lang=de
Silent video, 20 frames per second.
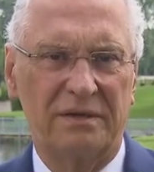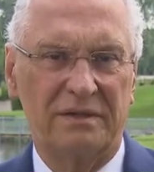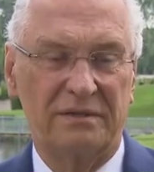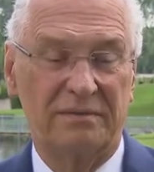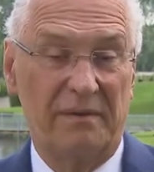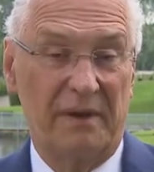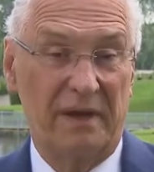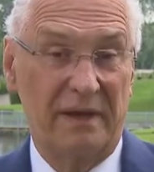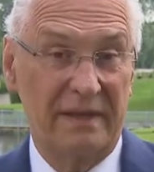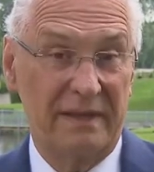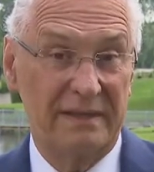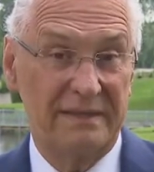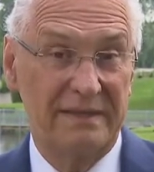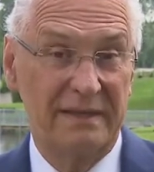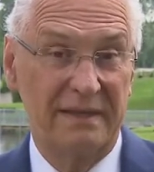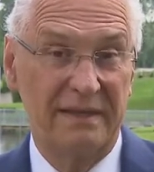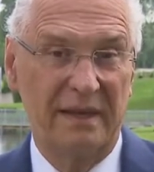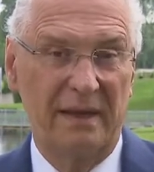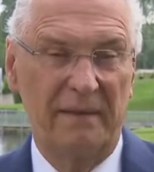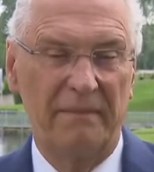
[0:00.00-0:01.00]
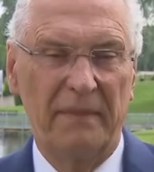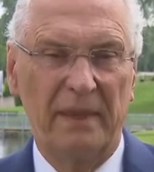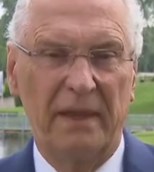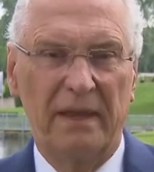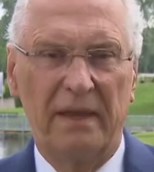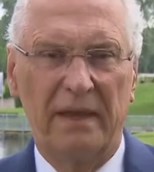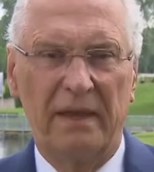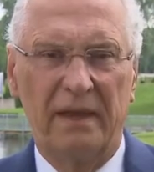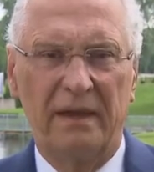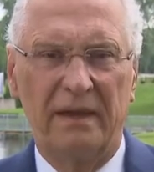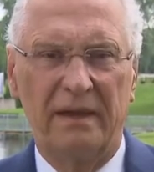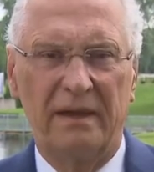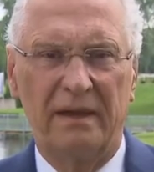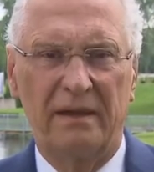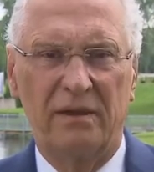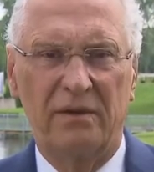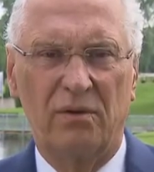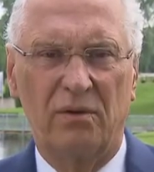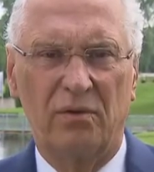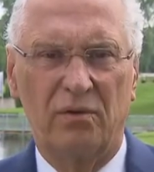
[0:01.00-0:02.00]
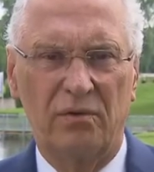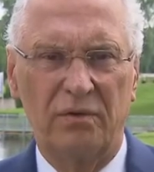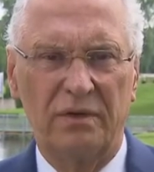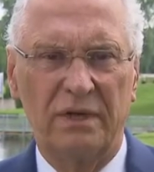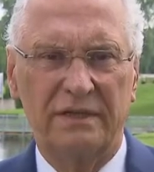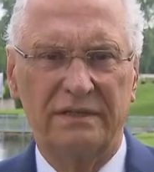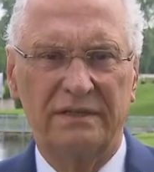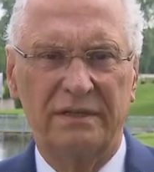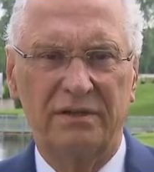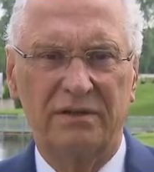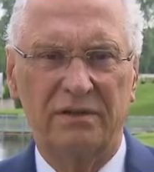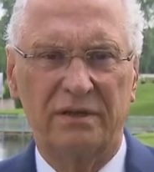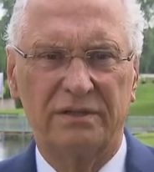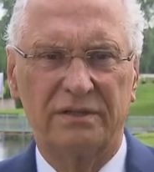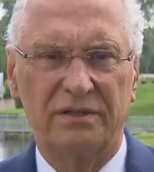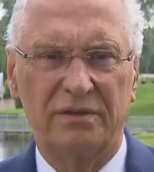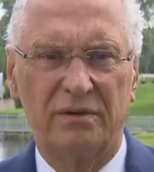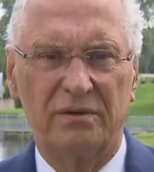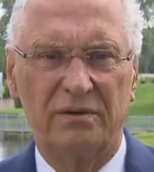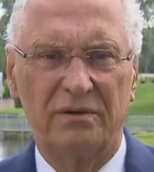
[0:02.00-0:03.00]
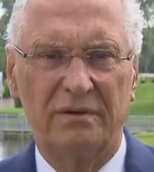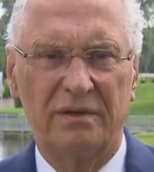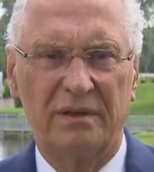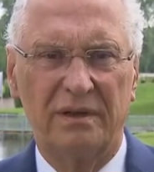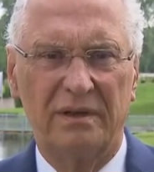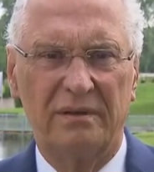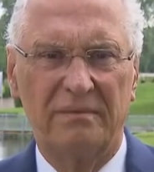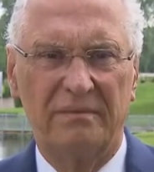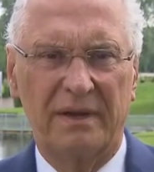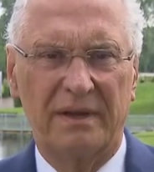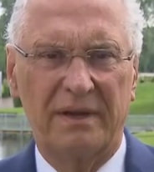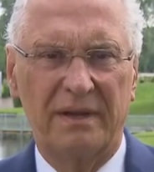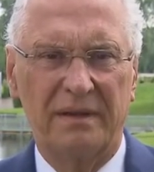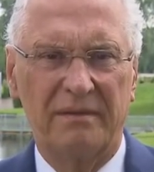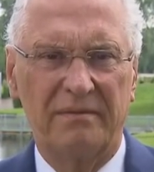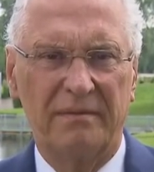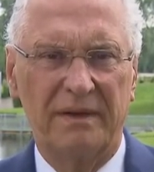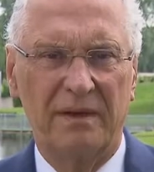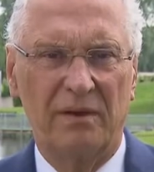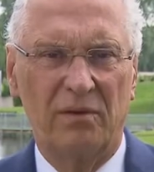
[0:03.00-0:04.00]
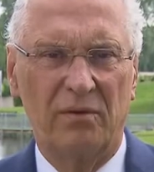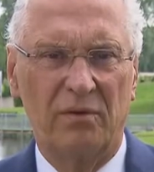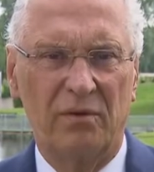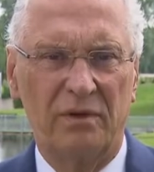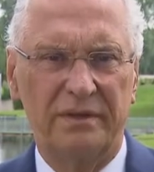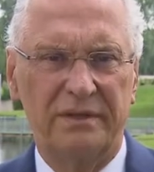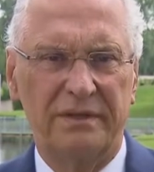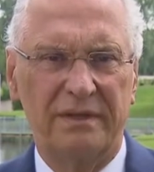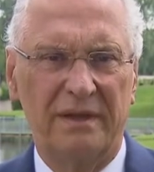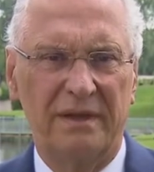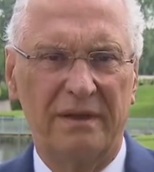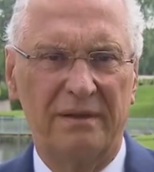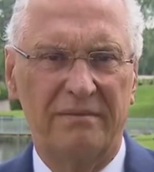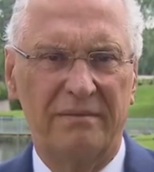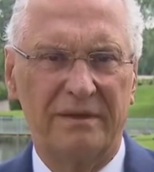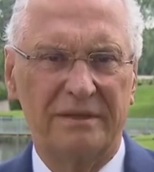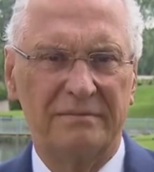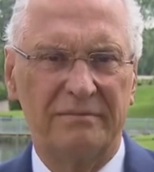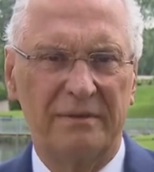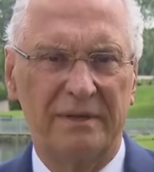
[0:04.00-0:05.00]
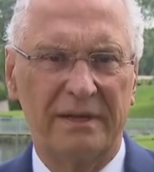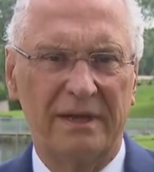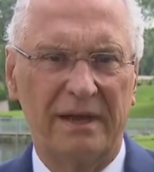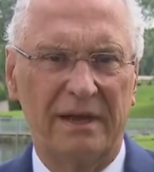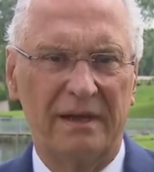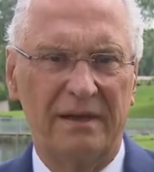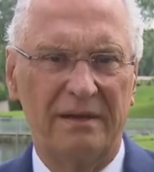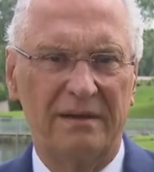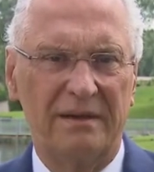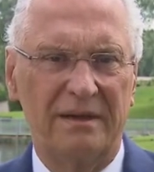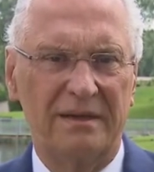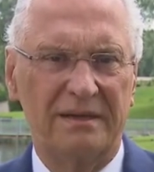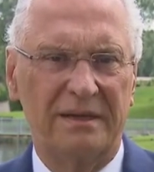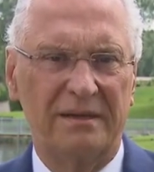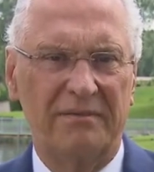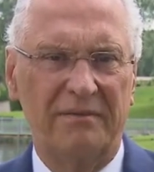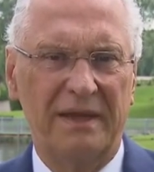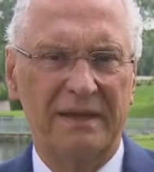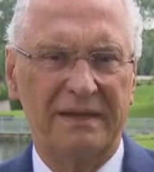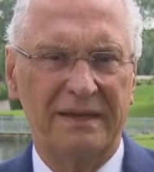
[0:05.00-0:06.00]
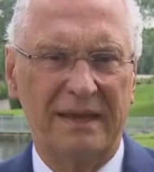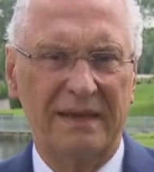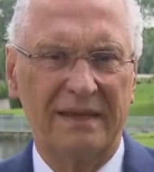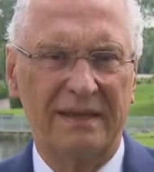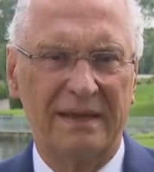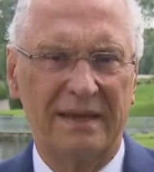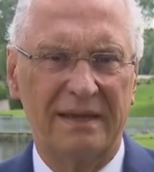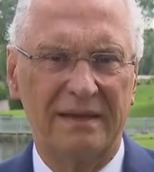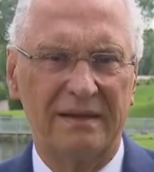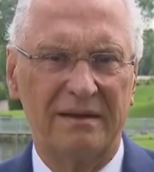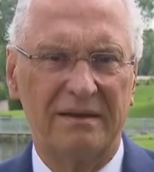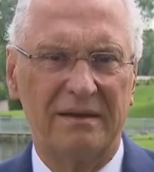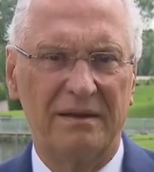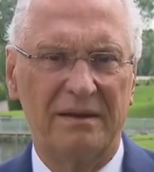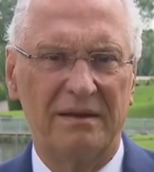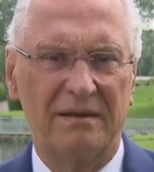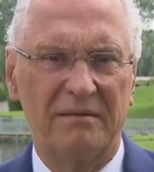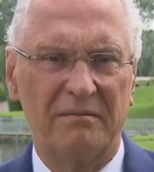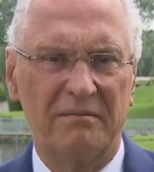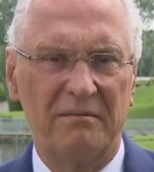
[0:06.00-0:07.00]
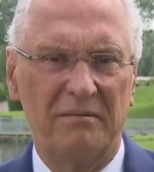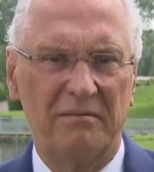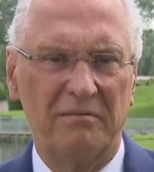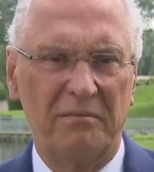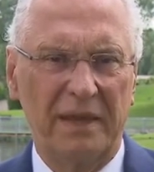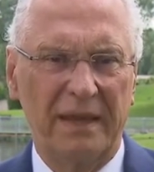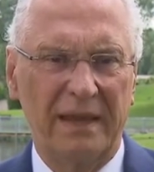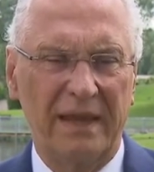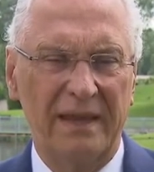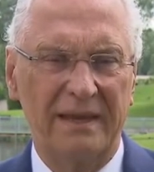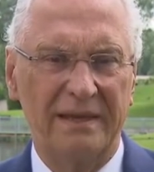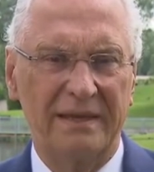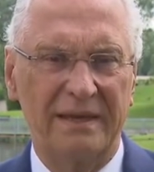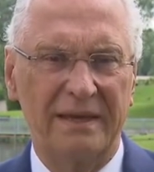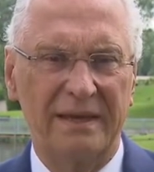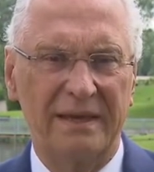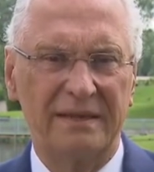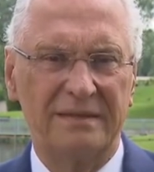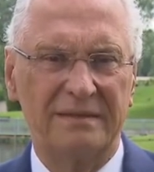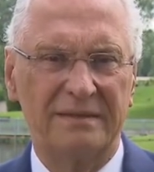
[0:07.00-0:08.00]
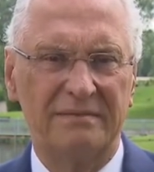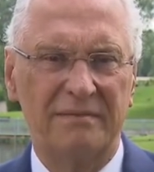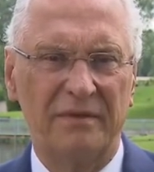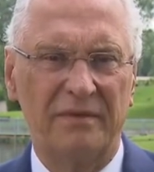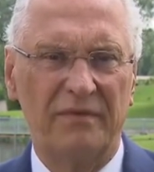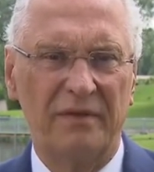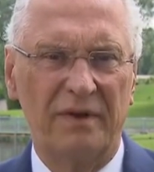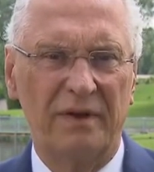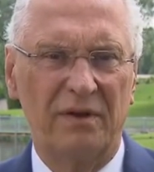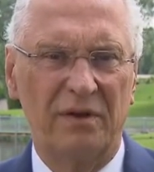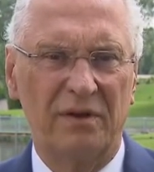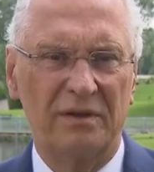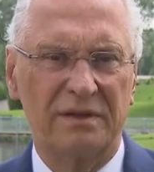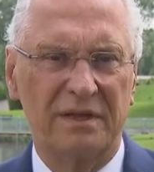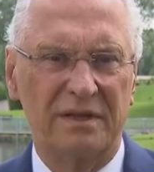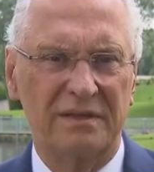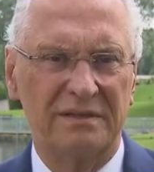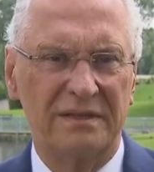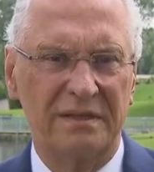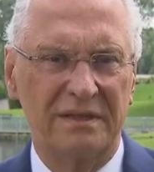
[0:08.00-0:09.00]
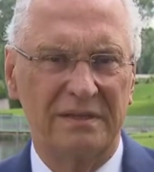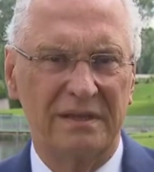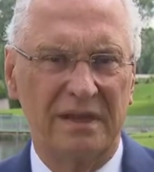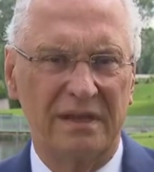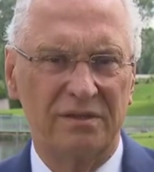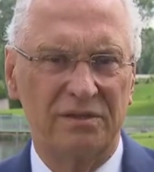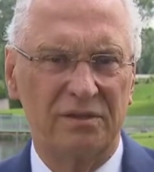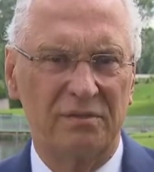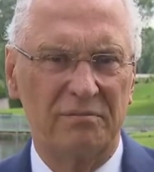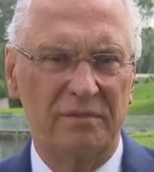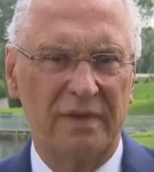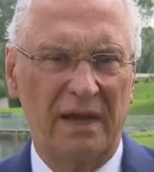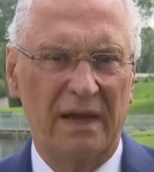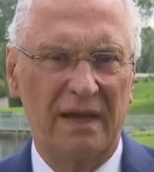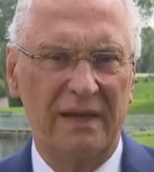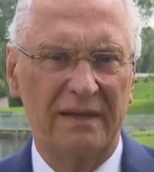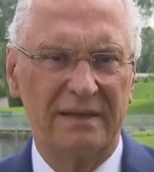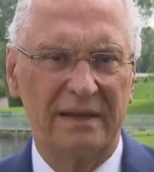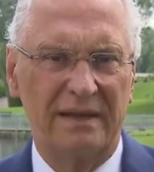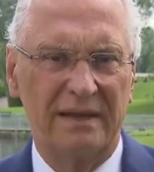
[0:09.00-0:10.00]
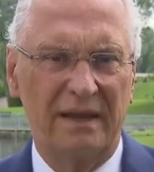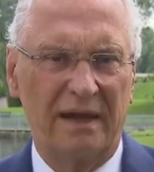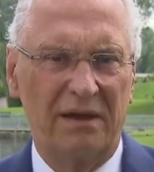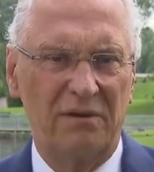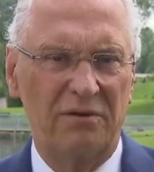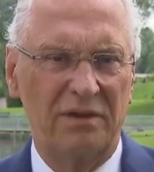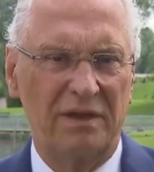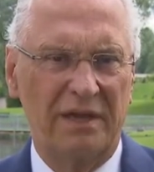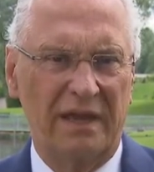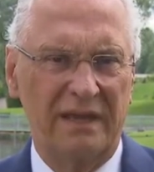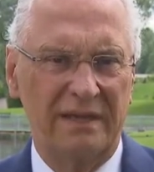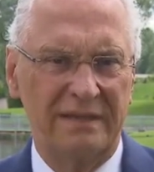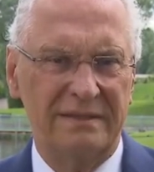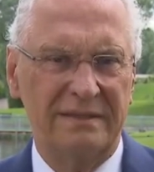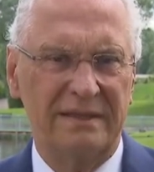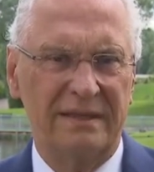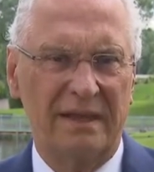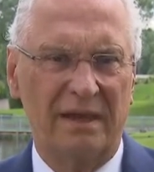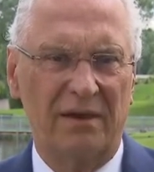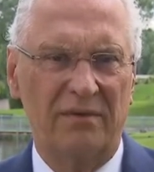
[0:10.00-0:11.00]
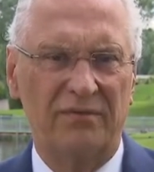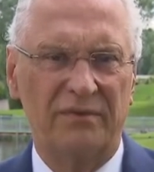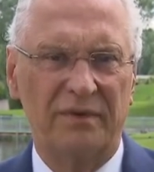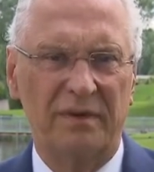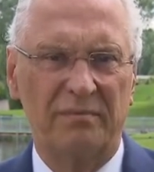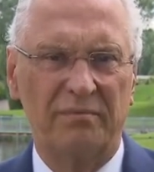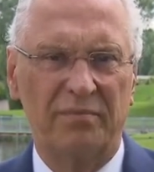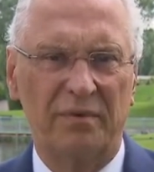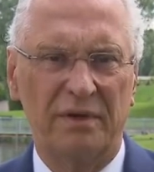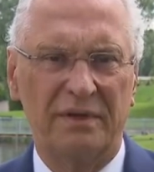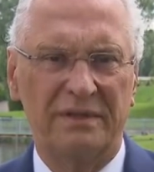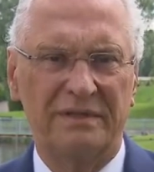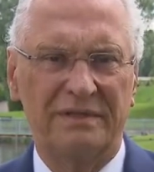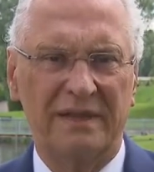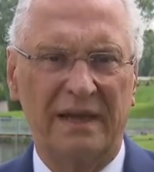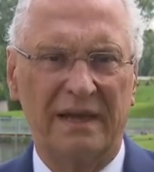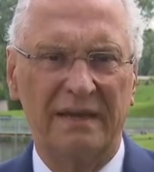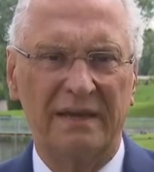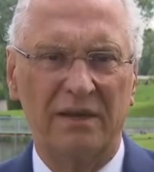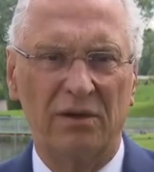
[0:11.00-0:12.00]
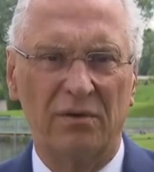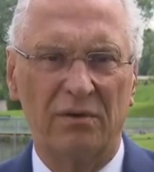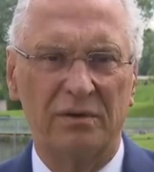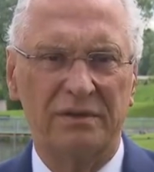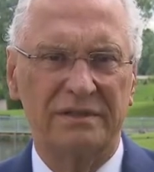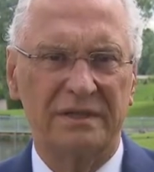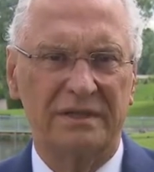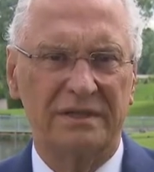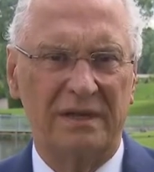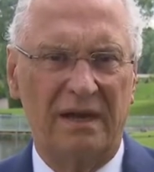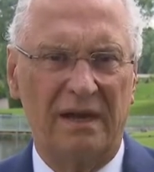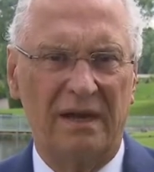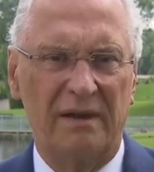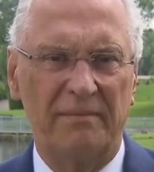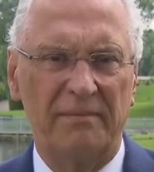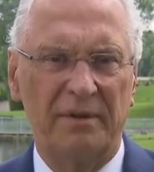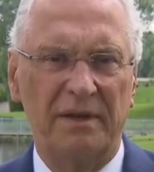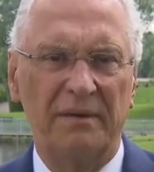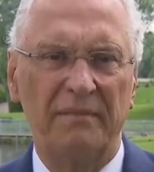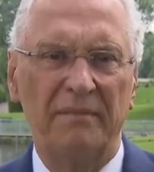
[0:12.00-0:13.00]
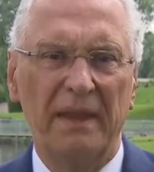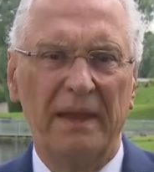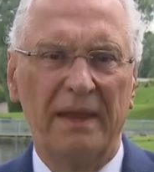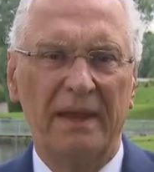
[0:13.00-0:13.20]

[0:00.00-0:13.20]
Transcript: Das war jetzt in der äh, Corona-Situation äh, wirklich wiederholt, äh, was man da an Querdenkern begegnet ist, wie viele Leute sich da zum Teil dann auch gehässig auf die Polizei geäußert haben,